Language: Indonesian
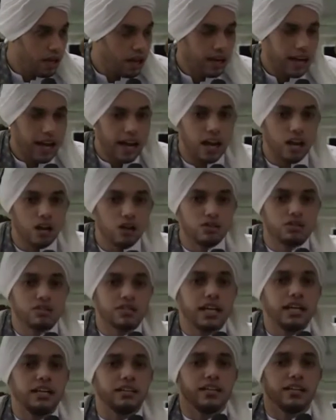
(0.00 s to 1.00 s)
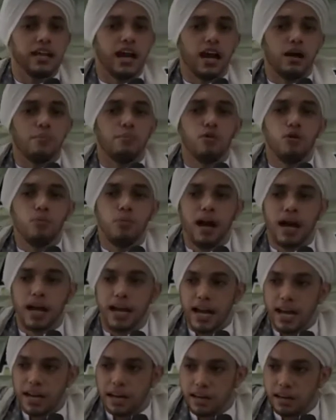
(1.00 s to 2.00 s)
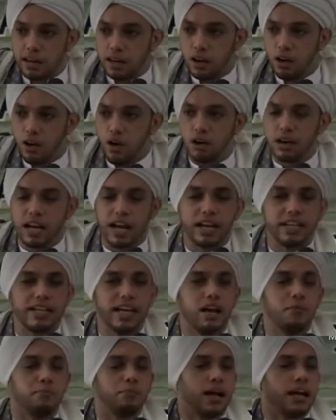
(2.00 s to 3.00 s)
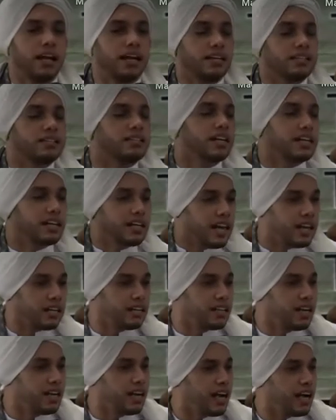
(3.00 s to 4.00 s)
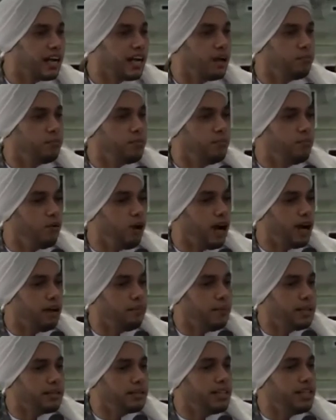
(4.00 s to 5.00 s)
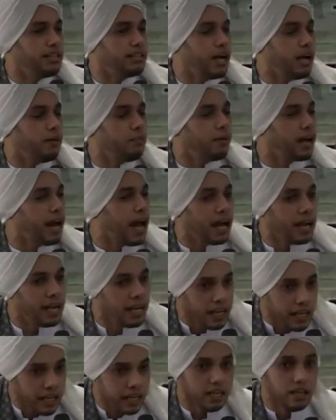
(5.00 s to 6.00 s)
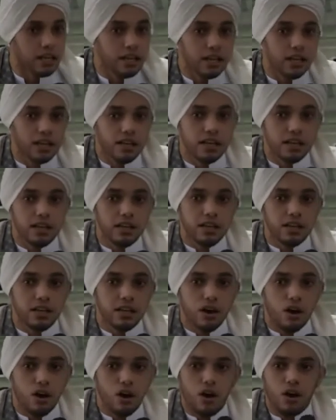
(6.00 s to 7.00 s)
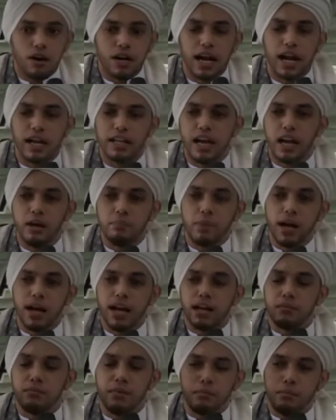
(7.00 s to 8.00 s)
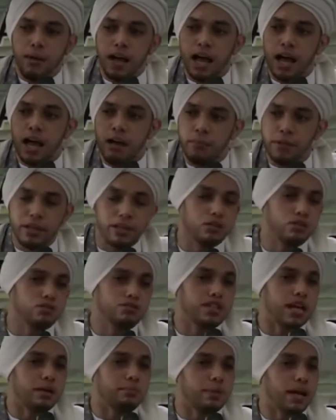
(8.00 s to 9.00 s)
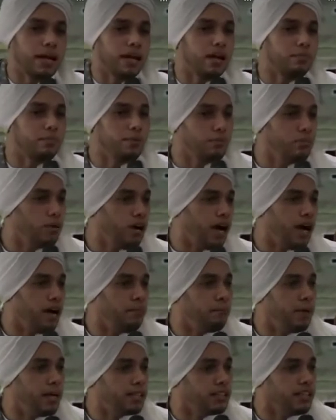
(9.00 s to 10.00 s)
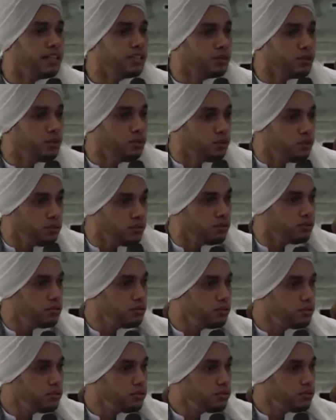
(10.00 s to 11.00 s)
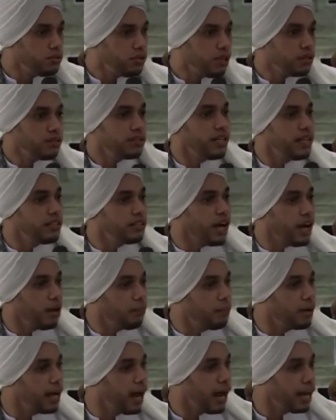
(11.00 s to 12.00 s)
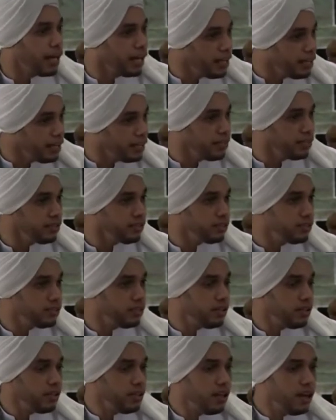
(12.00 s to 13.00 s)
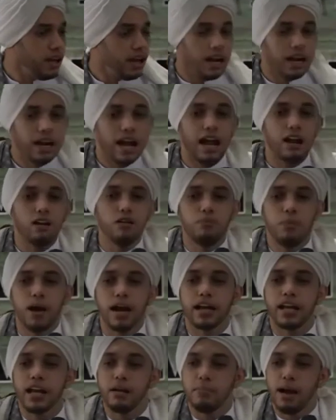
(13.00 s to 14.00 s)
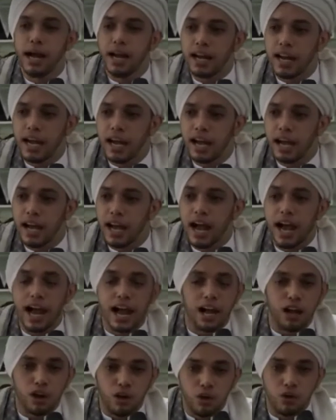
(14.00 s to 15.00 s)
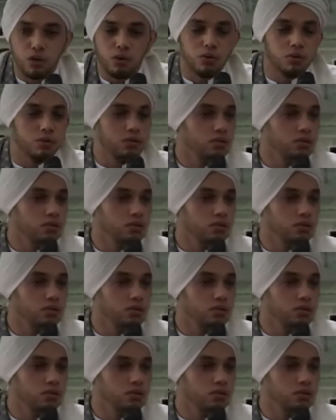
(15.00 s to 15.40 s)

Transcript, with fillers: Kalau Sayyidina Abu Bakar, orang yang paling dekat dengan Nabi Muhammad tidak berani, orang yang paling memahami ucapan Nabi Muhammad itu tidak berani, lalu bagaimana aku